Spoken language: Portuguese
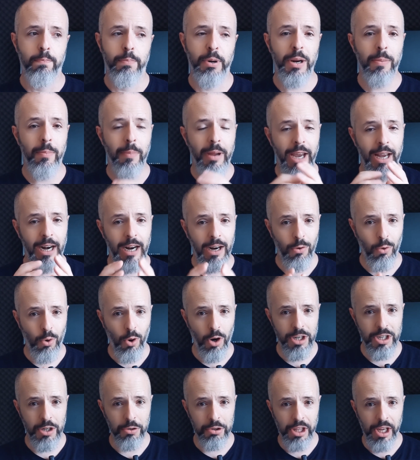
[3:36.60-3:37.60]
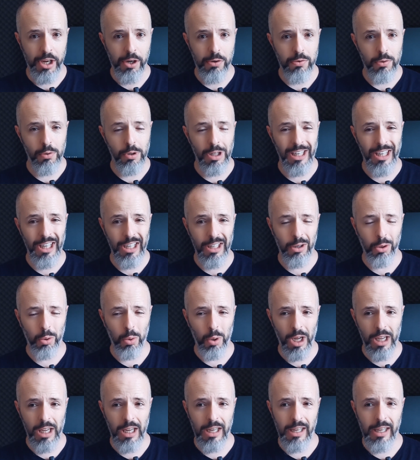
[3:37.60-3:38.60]
Primeira coisa, eu tenho
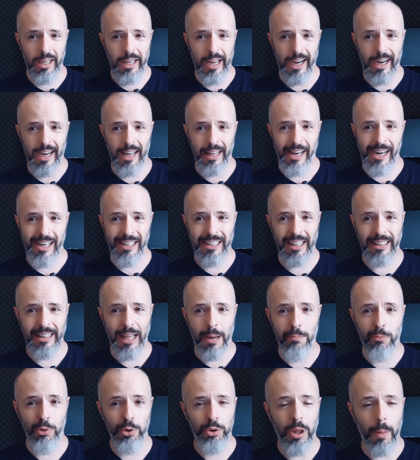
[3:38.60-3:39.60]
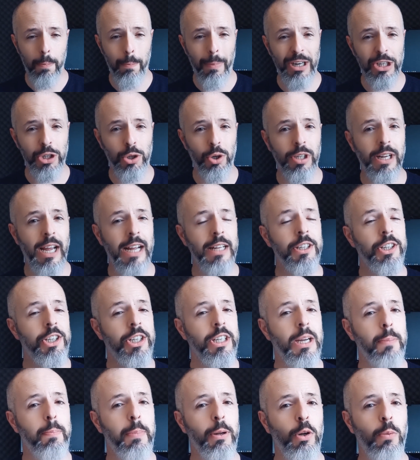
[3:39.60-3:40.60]
lido aí que a galera já está muito
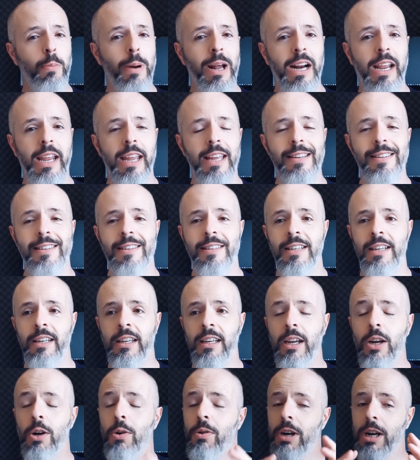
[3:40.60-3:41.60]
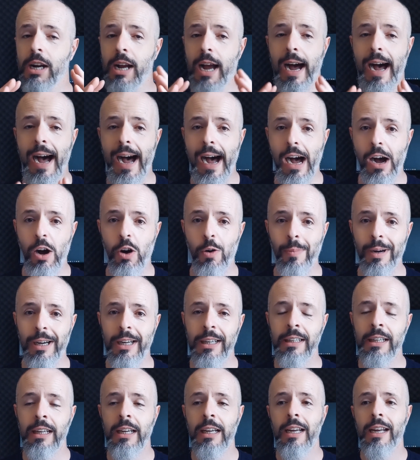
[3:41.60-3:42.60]
apaixonadinha pelo Marquezinho,
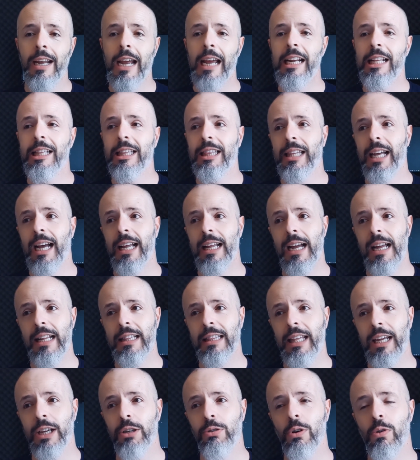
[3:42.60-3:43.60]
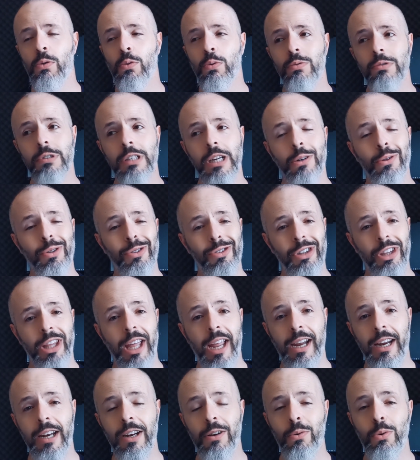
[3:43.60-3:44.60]
calma, ele está tendo alguns erros
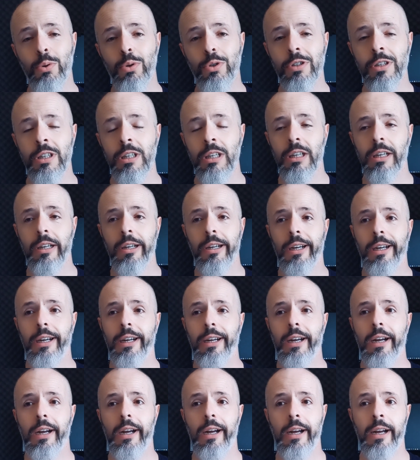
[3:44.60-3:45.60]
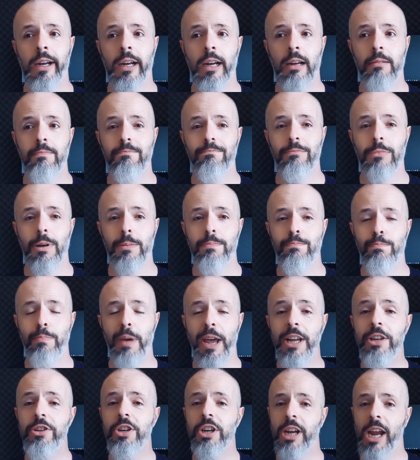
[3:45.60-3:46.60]
técnicos uh,
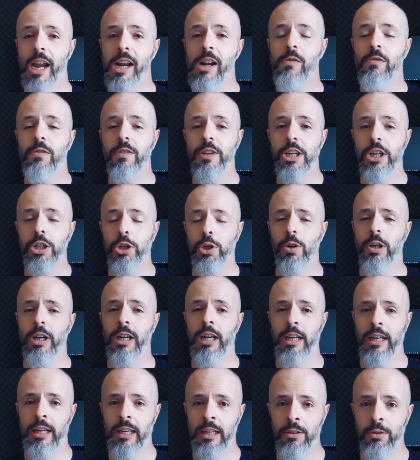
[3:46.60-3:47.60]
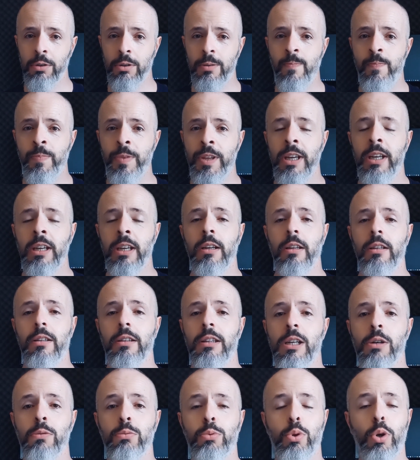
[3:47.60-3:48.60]
bem de quem não vinha jogando.
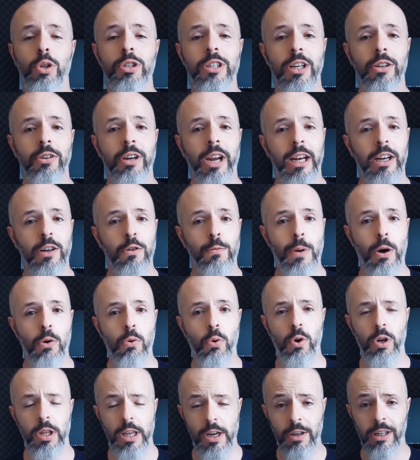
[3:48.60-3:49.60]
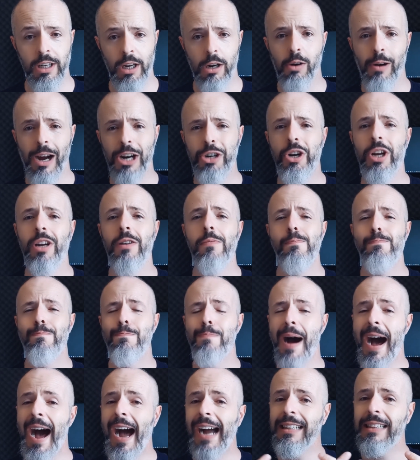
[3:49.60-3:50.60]
Não estou dizendo que ele é um mau goleiro, não, eu acho que ele é
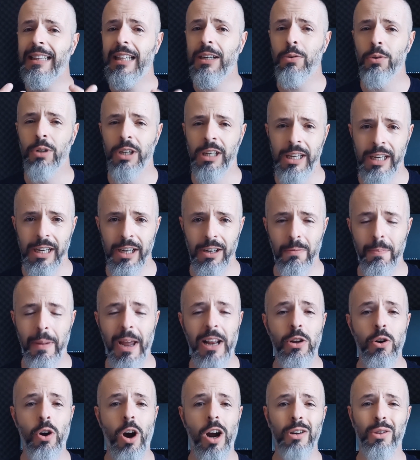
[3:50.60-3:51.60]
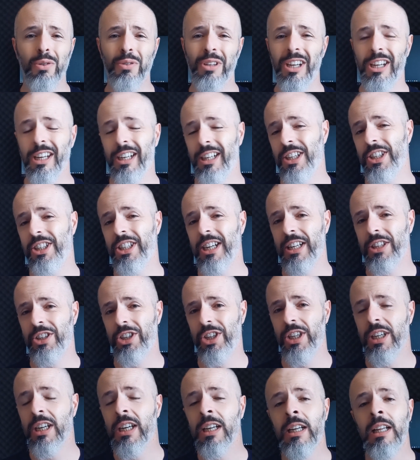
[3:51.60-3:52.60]
um baita goleiro, melhor do que, que a gente já
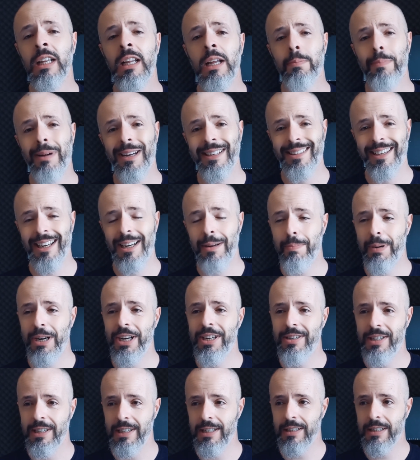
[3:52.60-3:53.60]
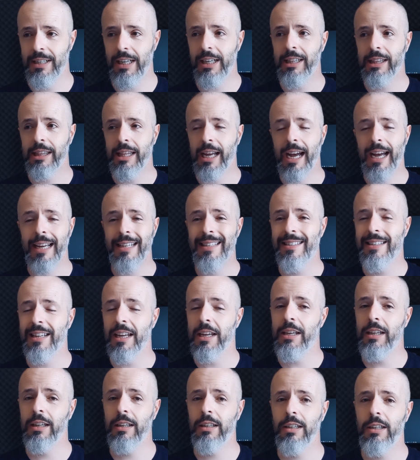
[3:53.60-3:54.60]
tinha, mas ele precisa, ele tá
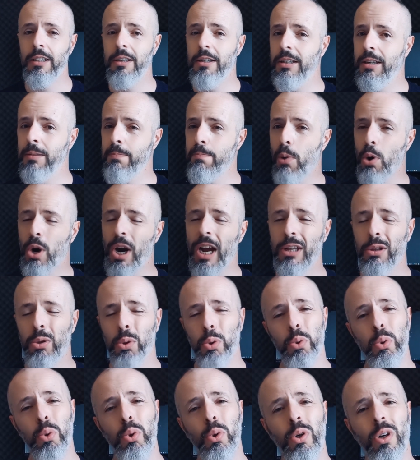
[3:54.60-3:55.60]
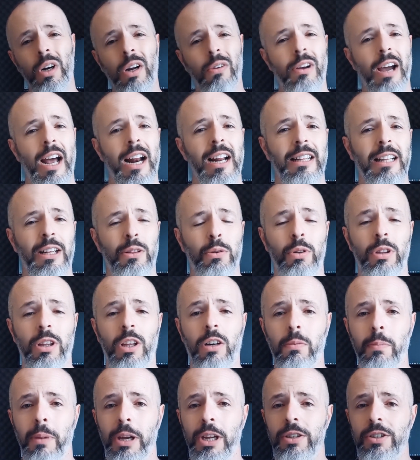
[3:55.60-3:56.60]
sem bocadura, o cara tá
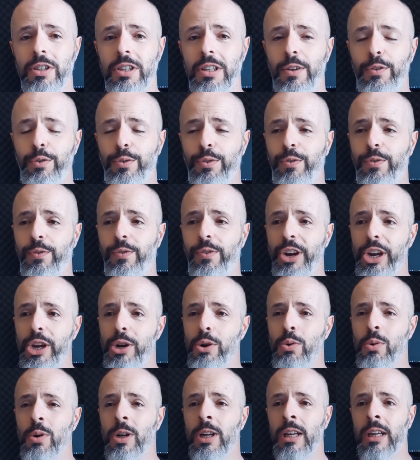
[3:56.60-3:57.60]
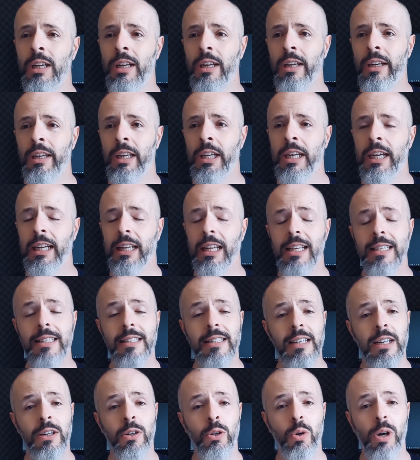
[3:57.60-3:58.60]
totalmente frio em
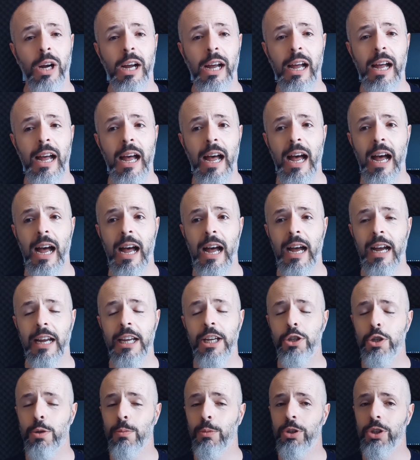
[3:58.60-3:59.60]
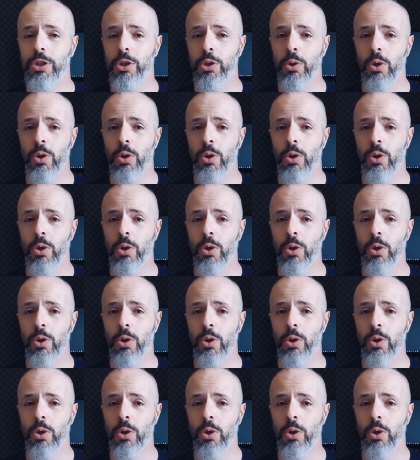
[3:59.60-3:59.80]
relação a, a, ritmo de